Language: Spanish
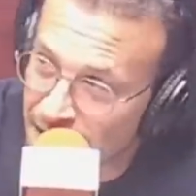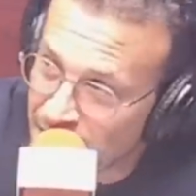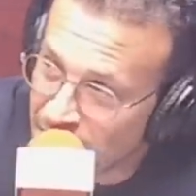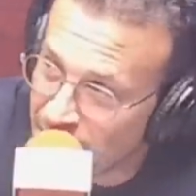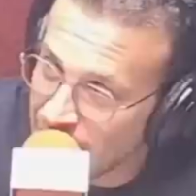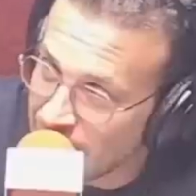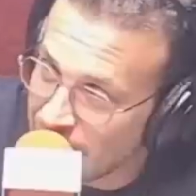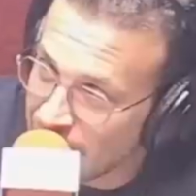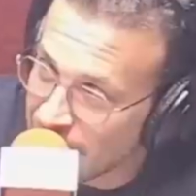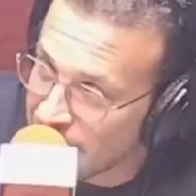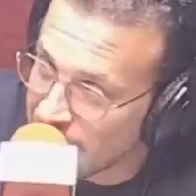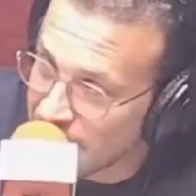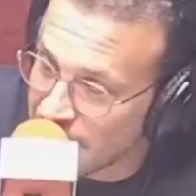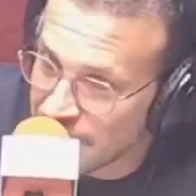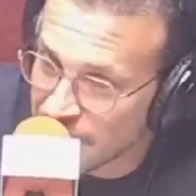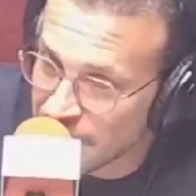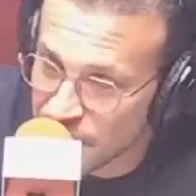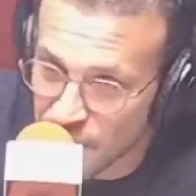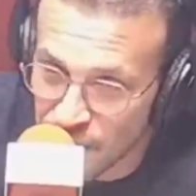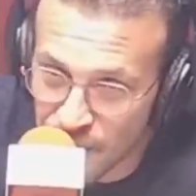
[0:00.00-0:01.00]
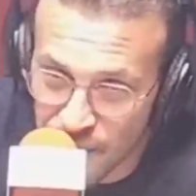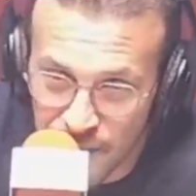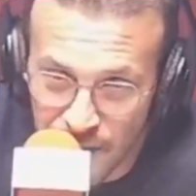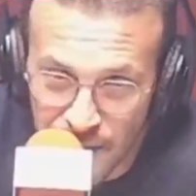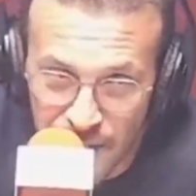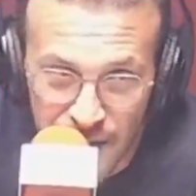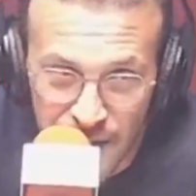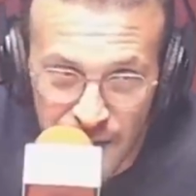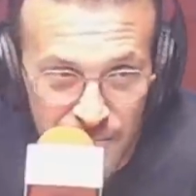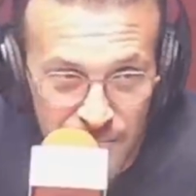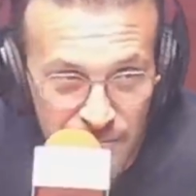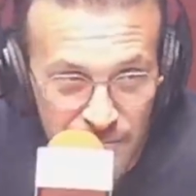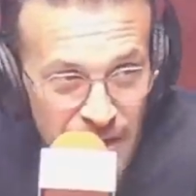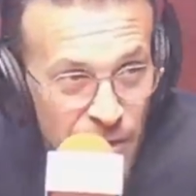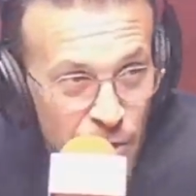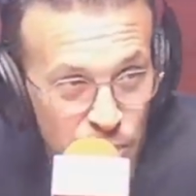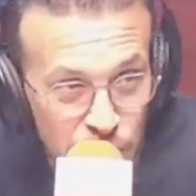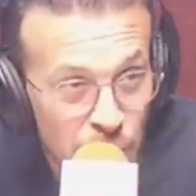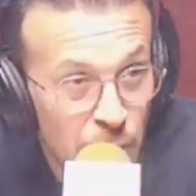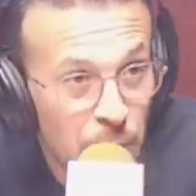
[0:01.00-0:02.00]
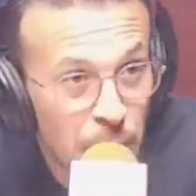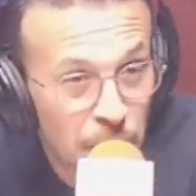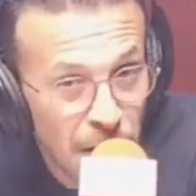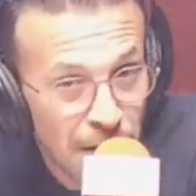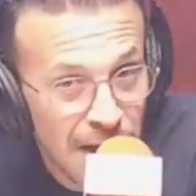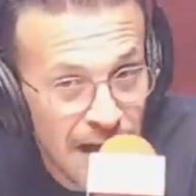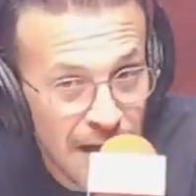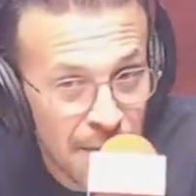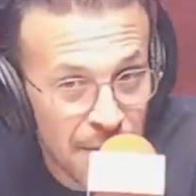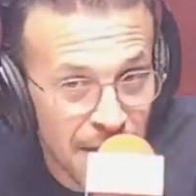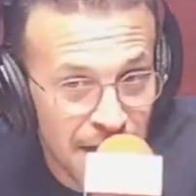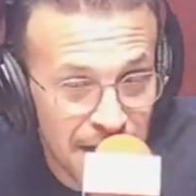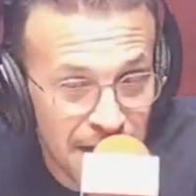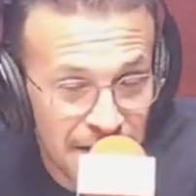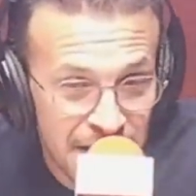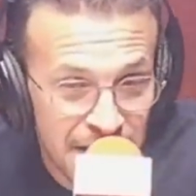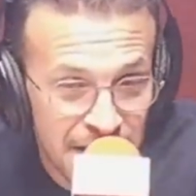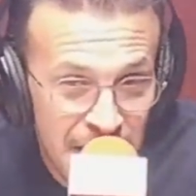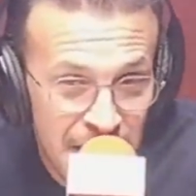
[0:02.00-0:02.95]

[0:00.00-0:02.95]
eh, qué sé yo, eh, tiene otros problemas,